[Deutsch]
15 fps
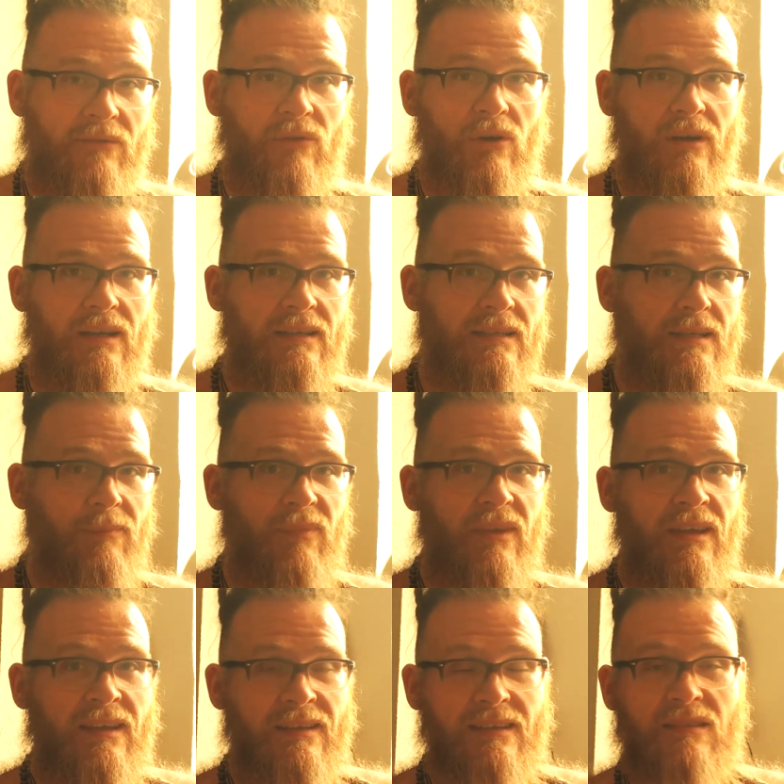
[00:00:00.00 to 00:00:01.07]
ein Wochenende.
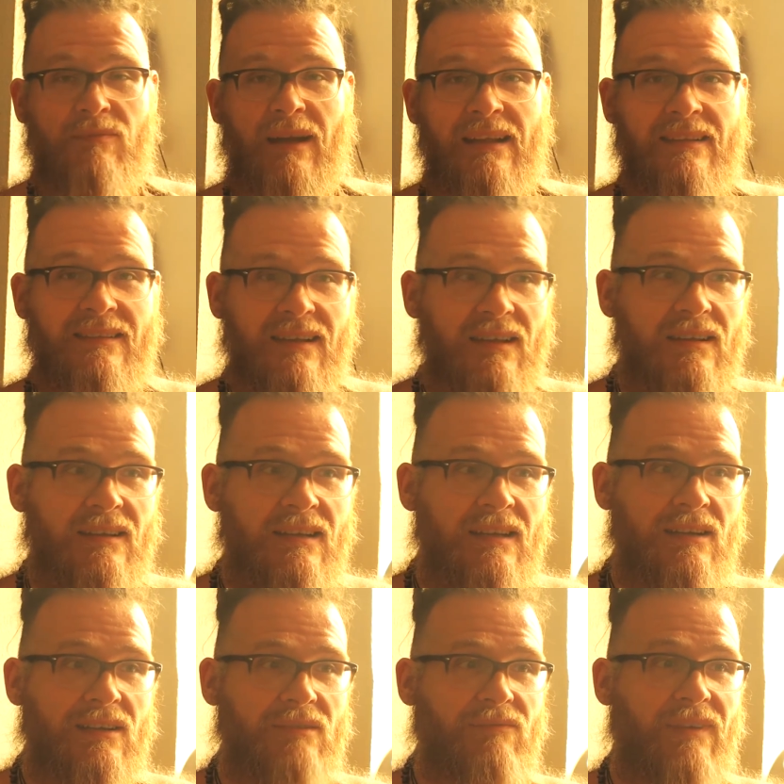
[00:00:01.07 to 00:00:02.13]
Diese beiden Sachen
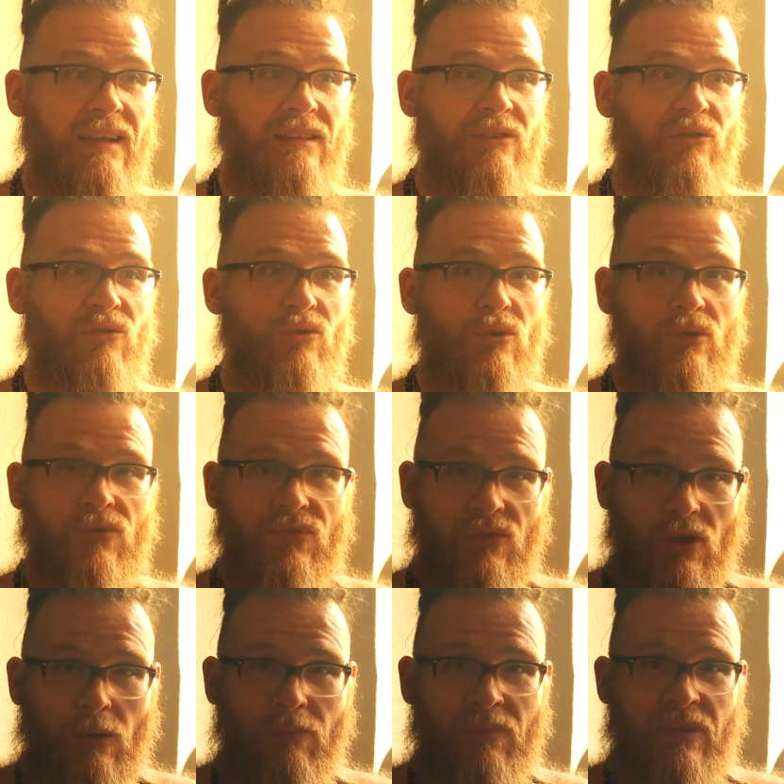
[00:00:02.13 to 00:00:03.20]
werden in
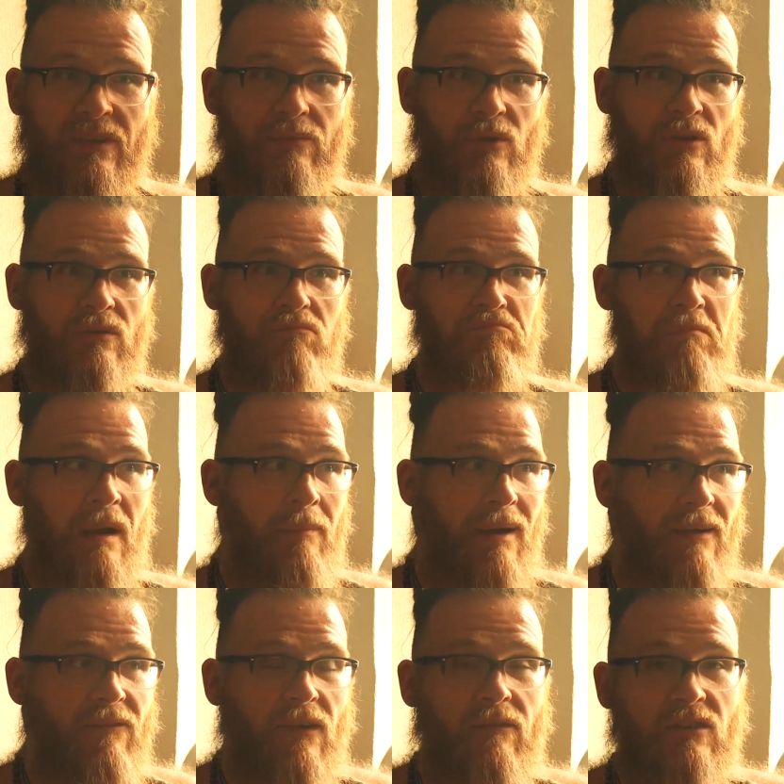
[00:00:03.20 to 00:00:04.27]
Zukunft kommen. Das wird am
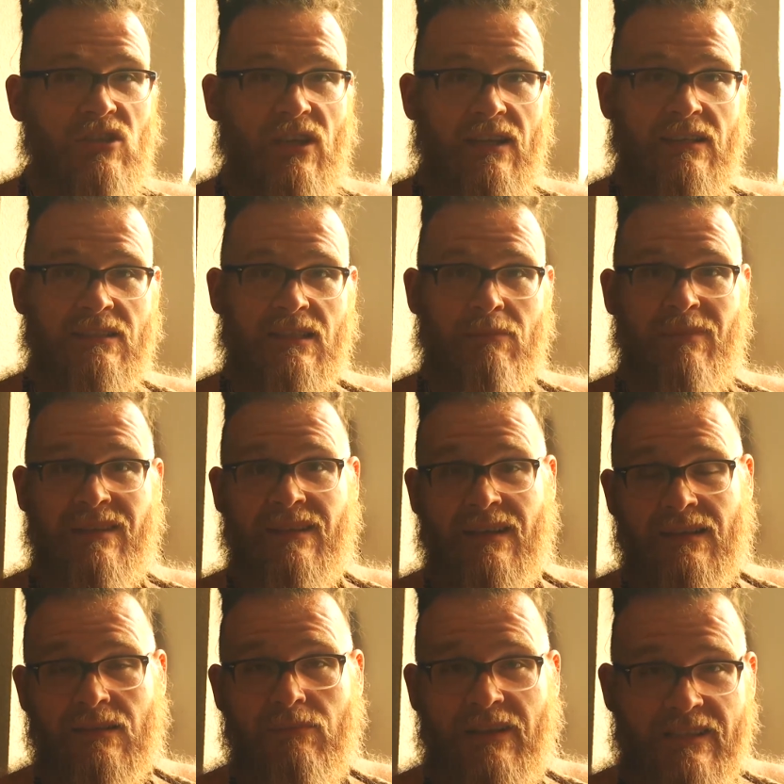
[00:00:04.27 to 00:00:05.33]
Anfang wahrscheinlich dann mit
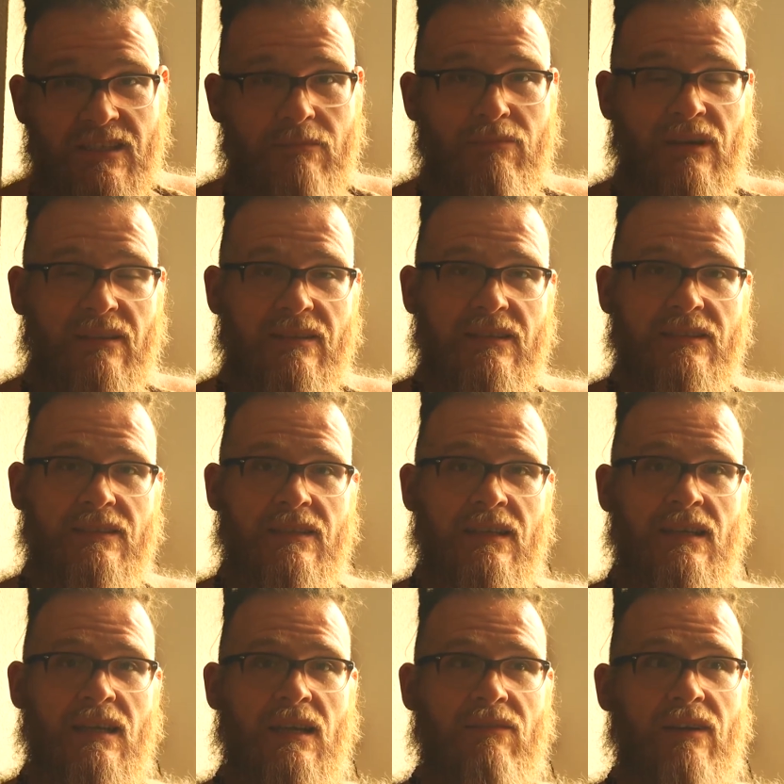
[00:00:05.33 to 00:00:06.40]
sechs Menschen passieren,
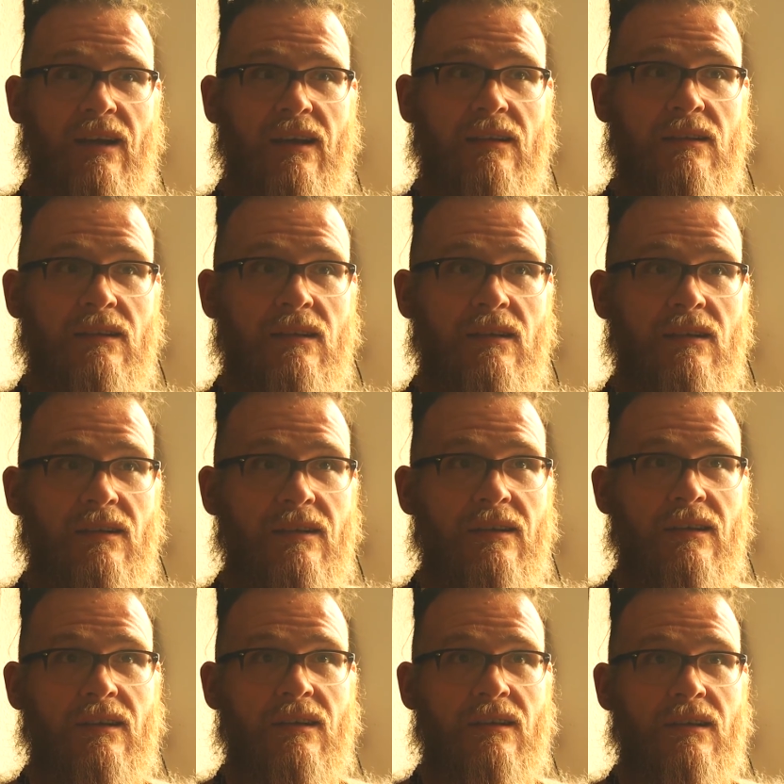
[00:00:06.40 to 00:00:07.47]
weil
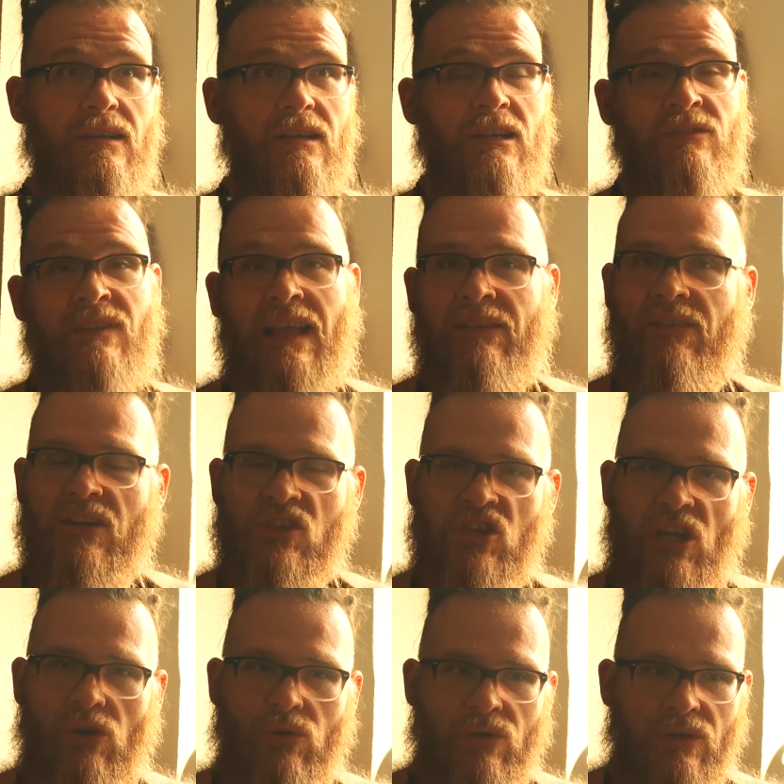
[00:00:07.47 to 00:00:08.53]
ich will einfach
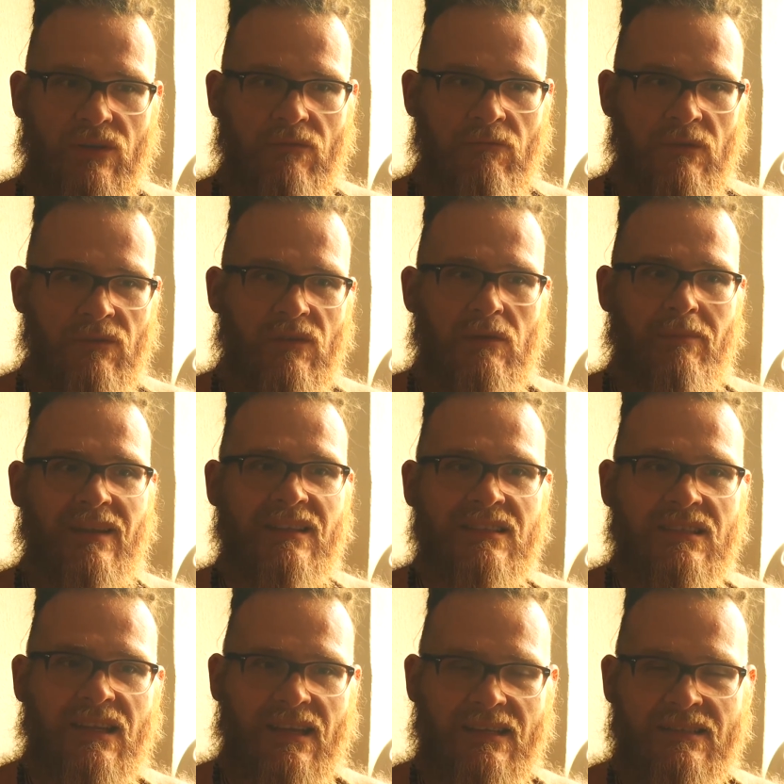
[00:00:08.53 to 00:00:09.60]
schauen, wie viele
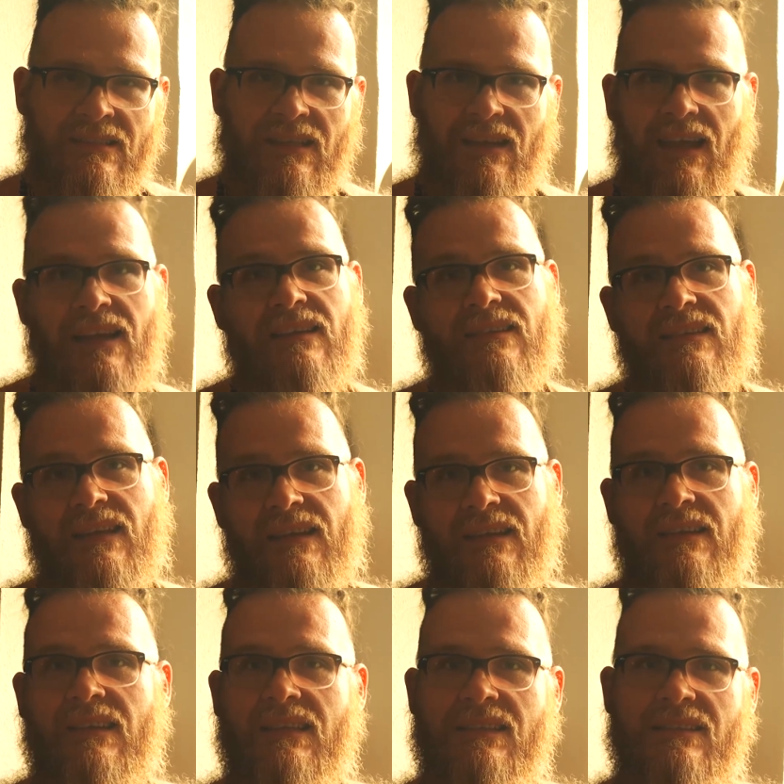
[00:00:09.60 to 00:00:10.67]
Menschen kann ich
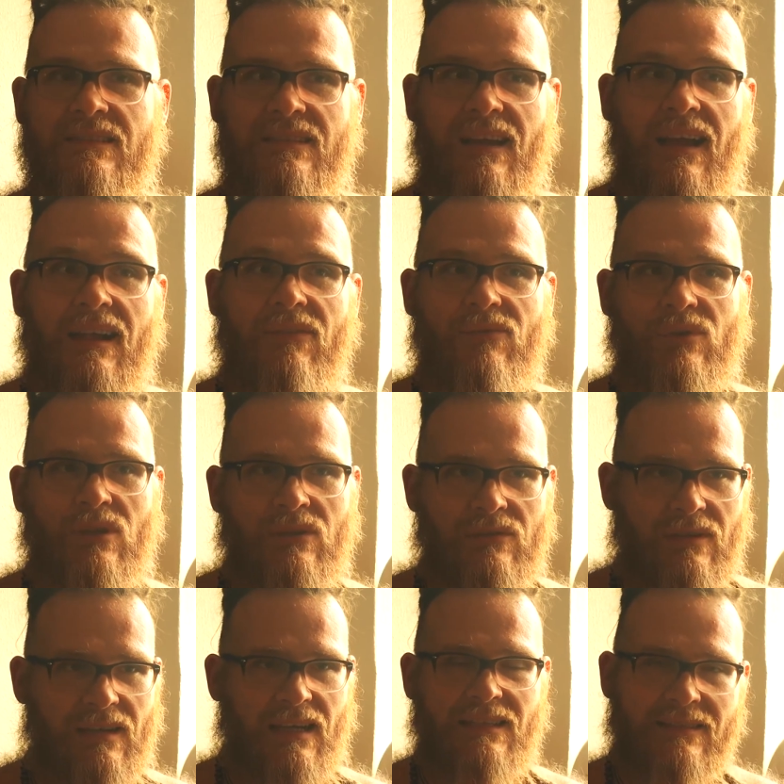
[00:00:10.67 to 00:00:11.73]
gleichzeitig helfen oder
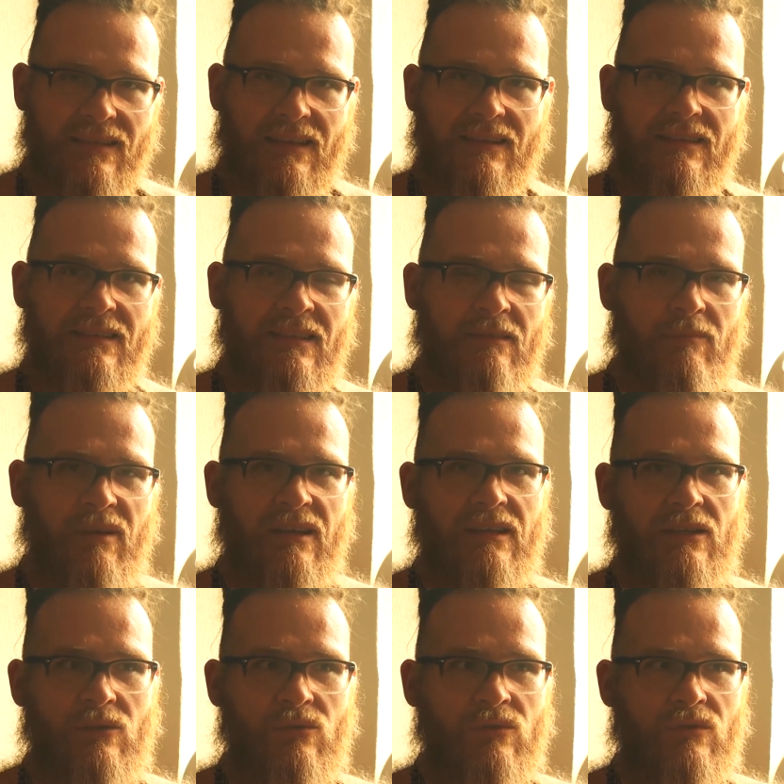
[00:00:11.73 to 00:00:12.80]
gleichzeitig
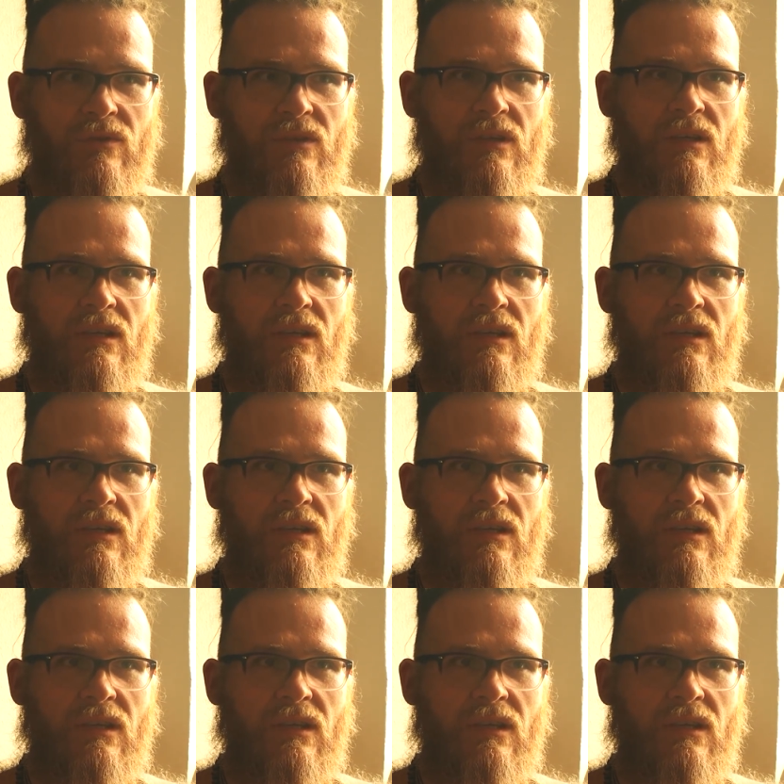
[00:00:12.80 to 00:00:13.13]
inspirieren und